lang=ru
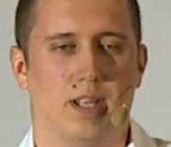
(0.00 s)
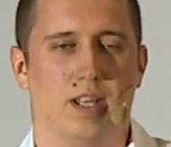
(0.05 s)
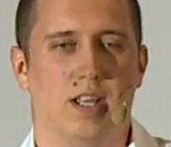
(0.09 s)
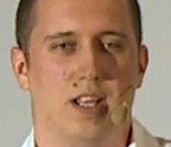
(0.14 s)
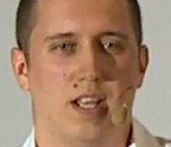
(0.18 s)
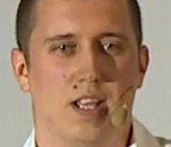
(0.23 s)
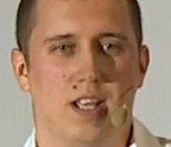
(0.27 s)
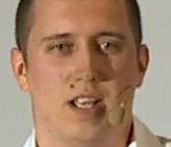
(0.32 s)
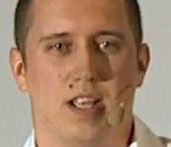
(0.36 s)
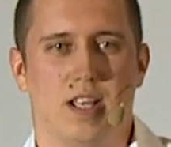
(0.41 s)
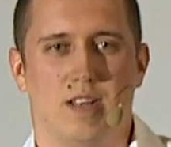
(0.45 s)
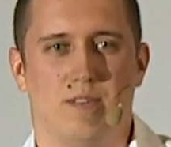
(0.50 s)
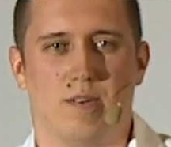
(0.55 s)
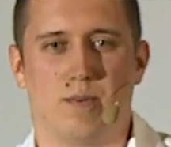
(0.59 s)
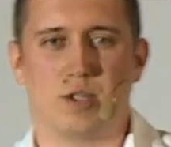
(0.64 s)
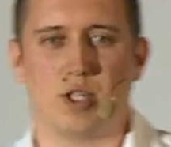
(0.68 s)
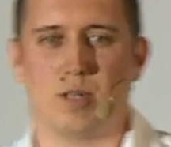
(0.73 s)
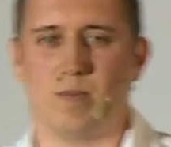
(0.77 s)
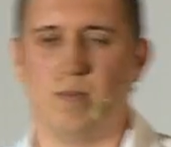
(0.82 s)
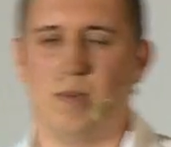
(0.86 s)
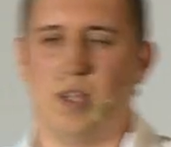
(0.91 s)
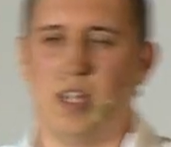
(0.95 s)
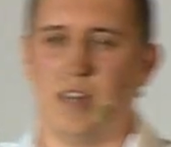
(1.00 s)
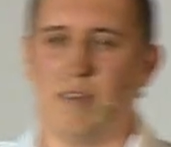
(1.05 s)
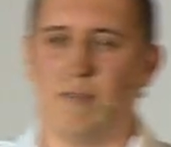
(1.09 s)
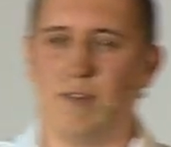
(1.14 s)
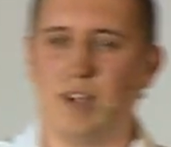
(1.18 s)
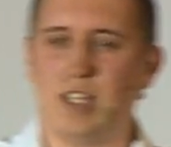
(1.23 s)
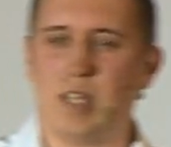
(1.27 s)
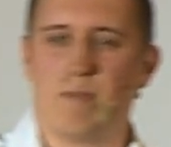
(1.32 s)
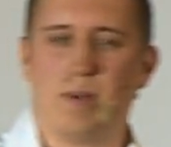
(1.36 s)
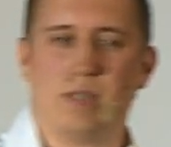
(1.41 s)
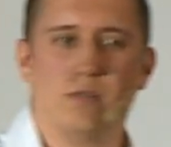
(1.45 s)
И, в общем,
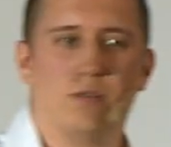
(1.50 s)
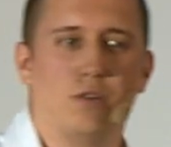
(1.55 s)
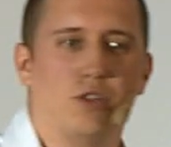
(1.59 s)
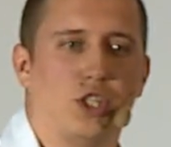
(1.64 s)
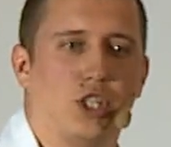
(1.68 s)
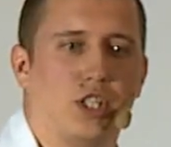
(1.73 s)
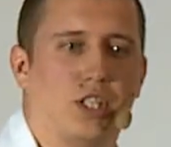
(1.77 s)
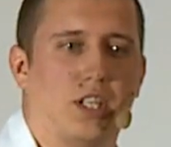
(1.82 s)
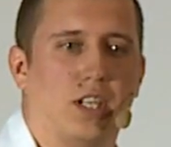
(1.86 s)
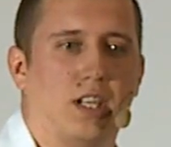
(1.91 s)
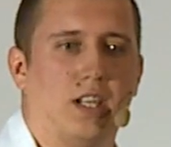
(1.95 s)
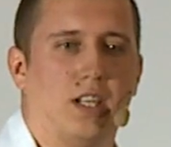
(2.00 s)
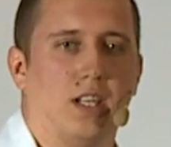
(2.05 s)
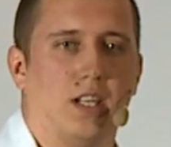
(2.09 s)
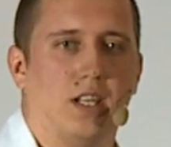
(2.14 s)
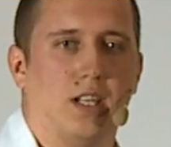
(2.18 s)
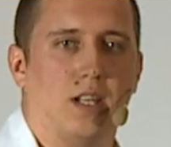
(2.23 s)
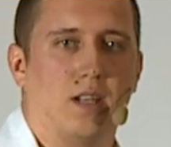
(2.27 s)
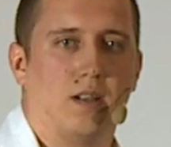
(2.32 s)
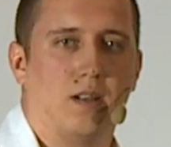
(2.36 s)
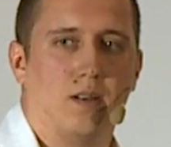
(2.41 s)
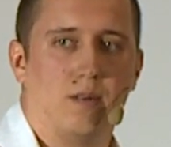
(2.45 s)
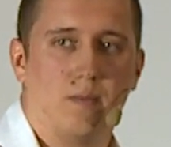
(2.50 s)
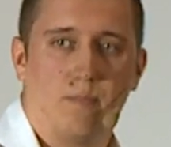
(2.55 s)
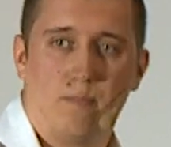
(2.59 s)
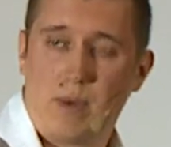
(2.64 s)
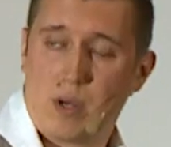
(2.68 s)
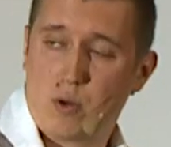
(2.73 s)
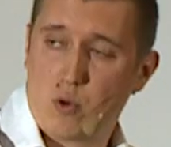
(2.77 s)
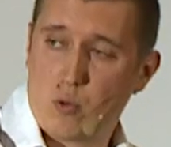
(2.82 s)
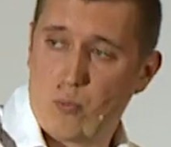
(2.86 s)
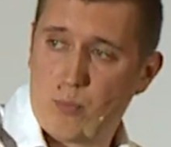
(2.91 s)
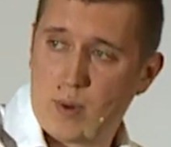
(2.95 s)
вы не получите
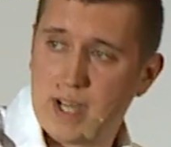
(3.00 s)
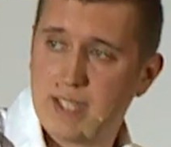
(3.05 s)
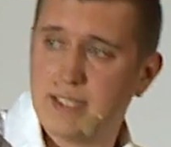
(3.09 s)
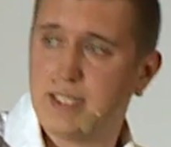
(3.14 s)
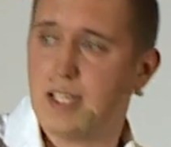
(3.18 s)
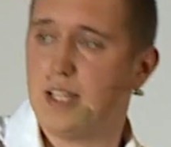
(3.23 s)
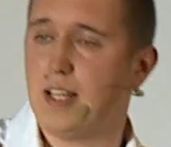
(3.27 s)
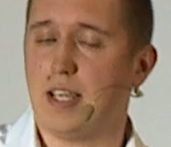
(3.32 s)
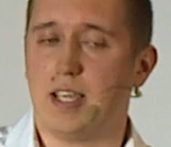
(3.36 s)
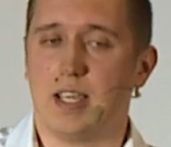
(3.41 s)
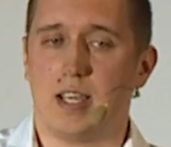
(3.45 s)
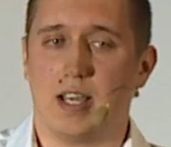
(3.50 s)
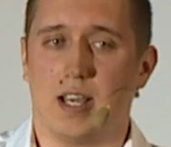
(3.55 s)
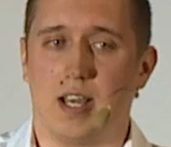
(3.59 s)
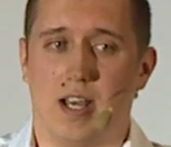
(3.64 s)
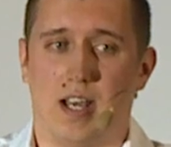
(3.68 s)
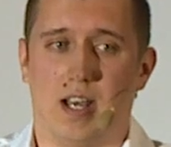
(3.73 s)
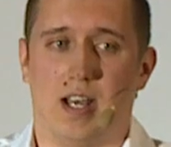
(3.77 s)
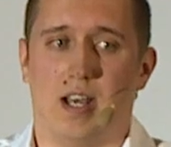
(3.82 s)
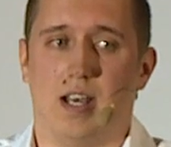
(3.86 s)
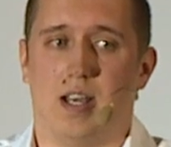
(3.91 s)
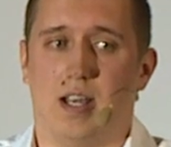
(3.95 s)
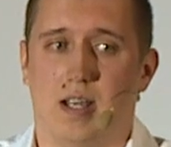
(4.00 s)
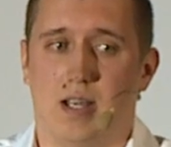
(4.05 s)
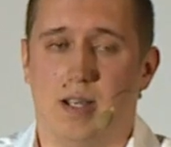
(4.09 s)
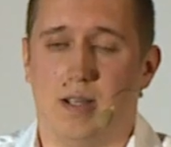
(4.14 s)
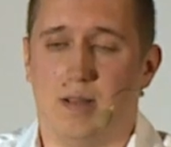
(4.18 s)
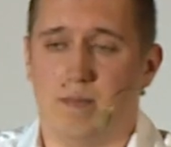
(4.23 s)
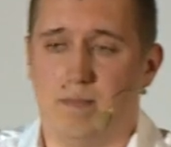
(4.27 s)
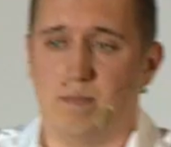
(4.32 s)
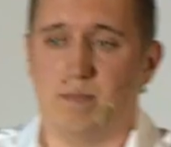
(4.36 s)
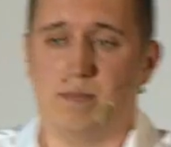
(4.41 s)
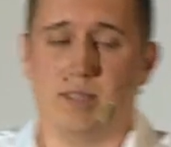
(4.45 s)
покупателей,
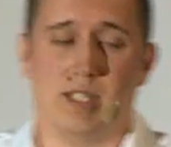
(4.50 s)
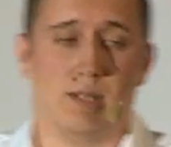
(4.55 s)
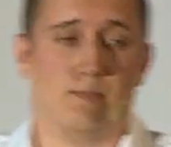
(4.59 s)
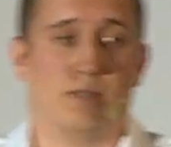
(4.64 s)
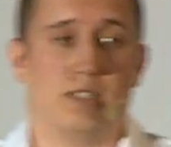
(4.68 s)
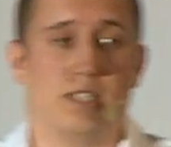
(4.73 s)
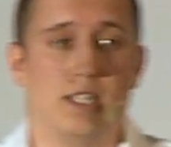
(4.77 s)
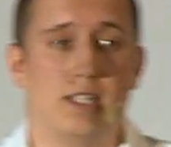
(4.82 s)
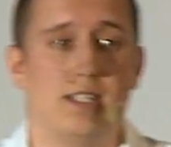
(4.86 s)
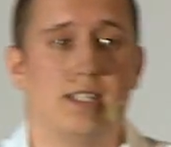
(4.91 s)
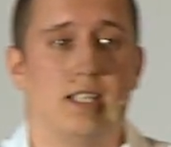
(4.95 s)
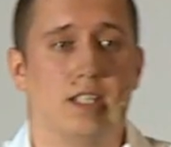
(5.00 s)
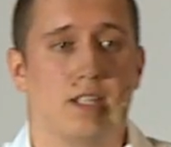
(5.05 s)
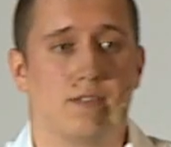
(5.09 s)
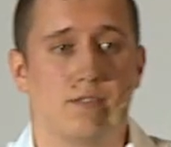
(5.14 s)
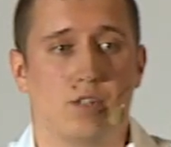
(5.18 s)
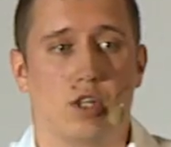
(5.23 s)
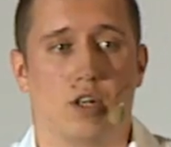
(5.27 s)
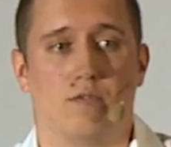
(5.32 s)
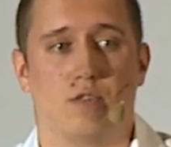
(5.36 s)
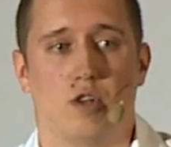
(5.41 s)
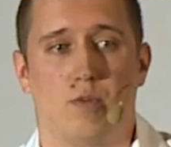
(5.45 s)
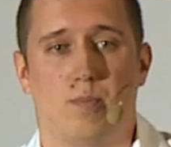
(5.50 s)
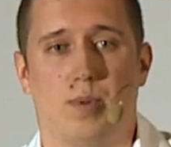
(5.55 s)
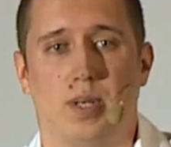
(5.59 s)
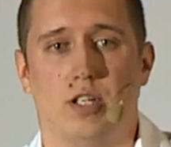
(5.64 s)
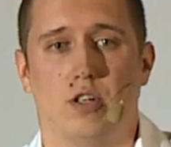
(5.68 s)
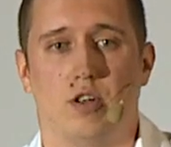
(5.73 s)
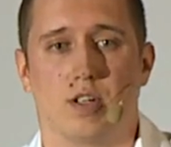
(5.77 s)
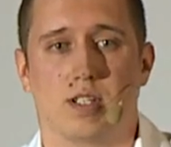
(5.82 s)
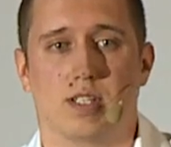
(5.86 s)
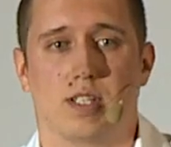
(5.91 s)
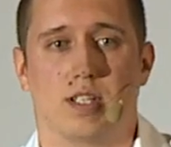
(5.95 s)
а заплатить за них все равно
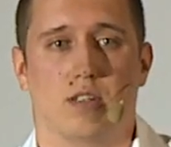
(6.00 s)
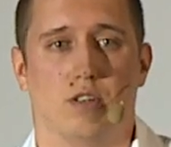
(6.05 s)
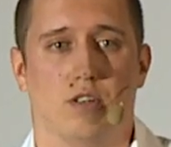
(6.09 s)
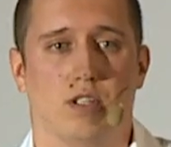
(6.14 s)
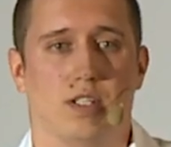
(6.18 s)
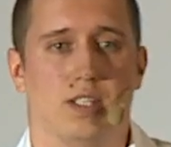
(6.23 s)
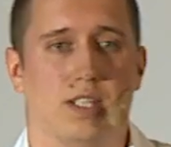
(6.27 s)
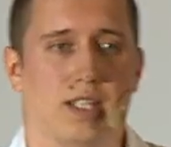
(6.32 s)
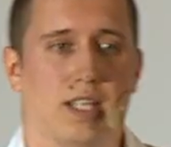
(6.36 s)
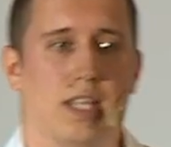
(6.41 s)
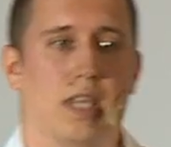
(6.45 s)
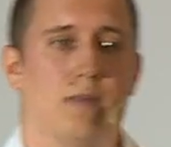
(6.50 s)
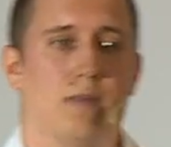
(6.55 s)
придется. То есть, и